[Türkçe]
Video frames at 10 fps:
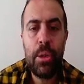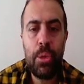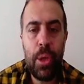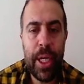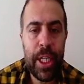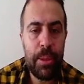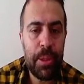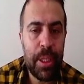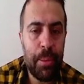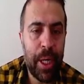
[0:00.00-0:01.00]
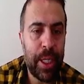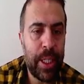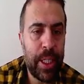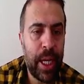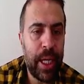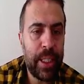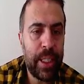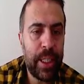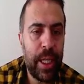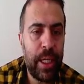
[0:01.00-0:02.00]
duyulan geçmiş zamanın
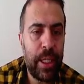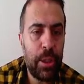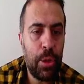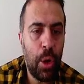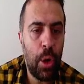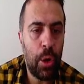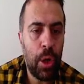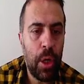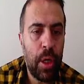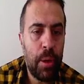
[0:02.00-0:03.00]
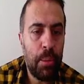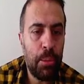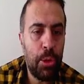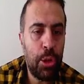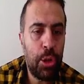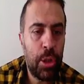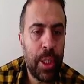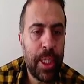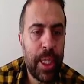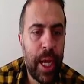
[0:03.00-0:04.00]
hikayesi. Geliyormuş,
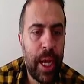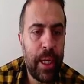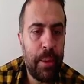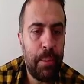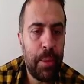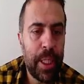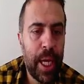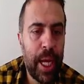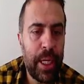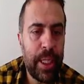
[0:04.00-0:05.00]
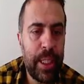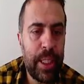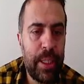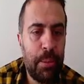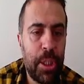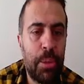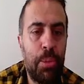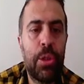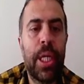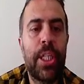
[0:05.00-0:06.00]
gel, gel, irmiş.
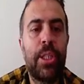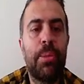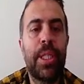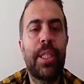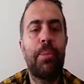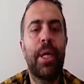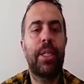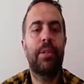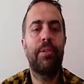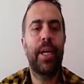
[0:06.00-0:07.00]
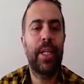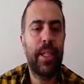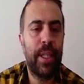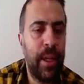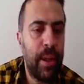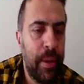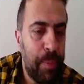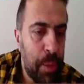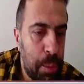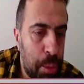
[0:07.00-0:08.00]
Burada şimdiki zamanın rivayeti,
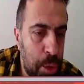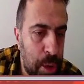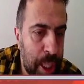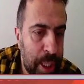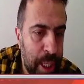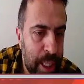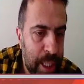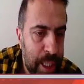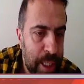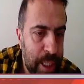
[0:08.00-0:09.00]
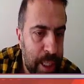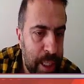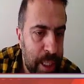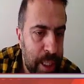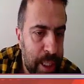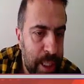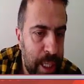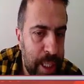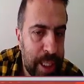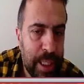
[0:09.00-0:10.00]
burada da e,
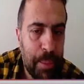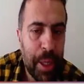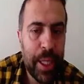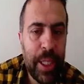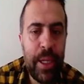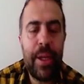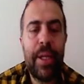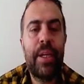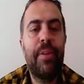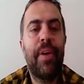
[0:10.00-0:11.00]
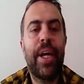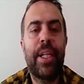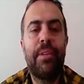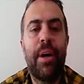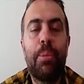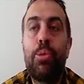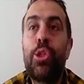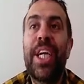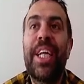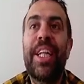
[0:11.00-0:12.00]
geniş zamanın rivayeti var. Bu
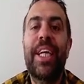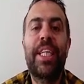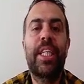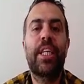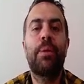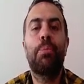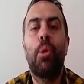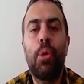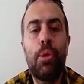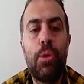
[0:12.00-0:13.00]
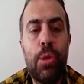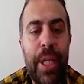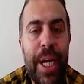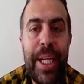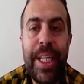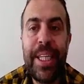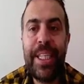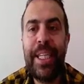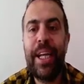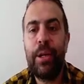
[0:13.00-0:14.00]
şekilde iki kip olduğunda
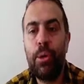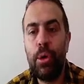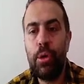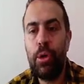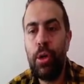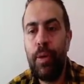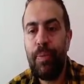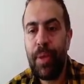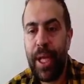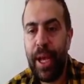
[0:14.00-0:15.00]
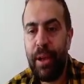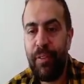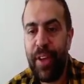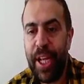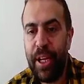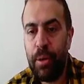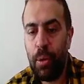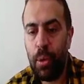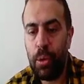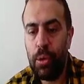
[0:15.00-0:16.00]
yine ne oluyor? Ek fiil
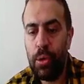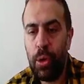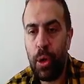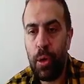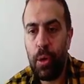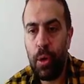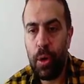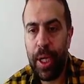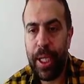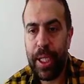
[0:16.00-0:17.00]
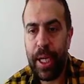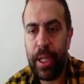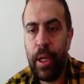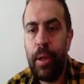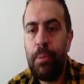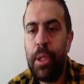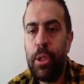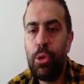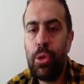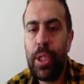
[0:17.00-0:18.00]
oluyor. Oraya dikkat. Bir de
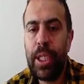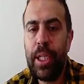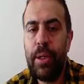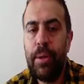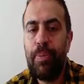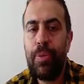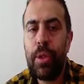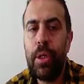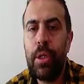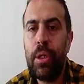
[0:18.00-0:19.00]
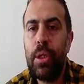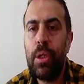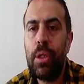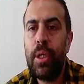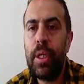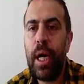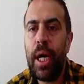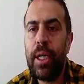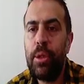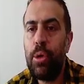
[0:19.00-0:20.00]
şuradaki e,
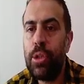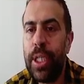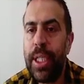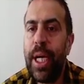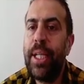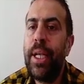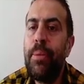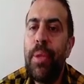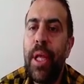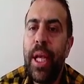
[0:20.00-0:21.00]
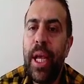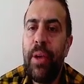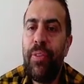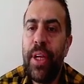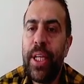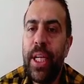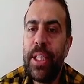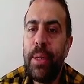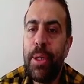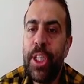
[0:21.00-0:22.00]
aklında olsuna dikkat edelim. Ek geniş
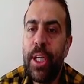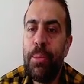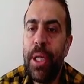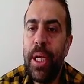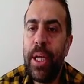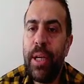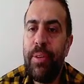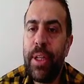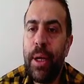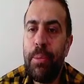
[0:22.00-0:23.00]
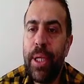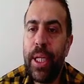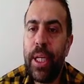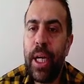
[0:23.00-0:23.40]
zaman çekimi iyilik eki ve tamlayan eki